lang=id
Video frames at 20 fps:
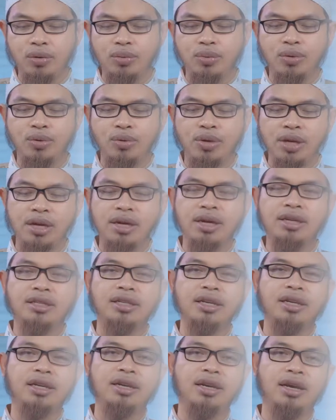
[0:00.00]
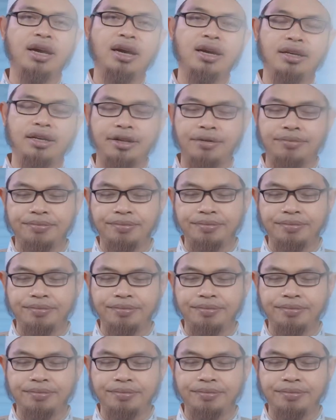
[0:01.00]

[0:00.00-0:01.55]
ubudiyyati lillahi.